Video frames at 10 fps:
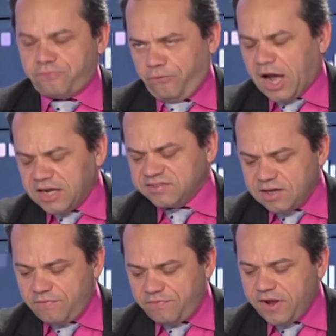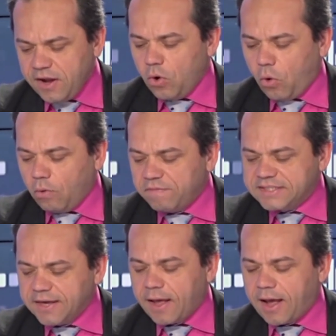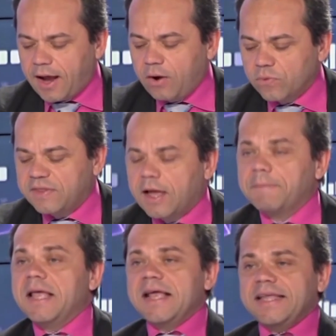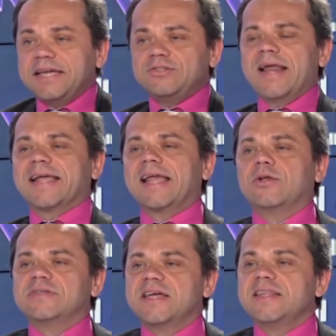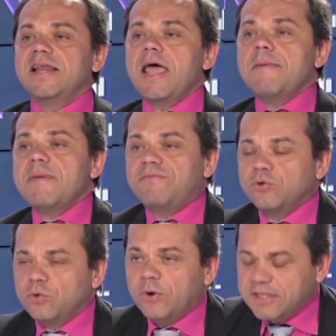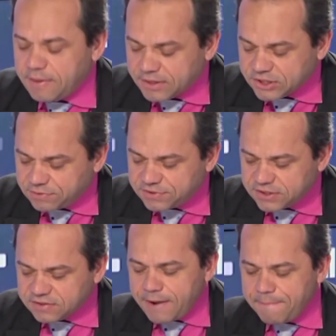assez élevé, on va dire, à long terme. Il y a de cela quelques années, l'AMF, l'autorité des marchés financiers,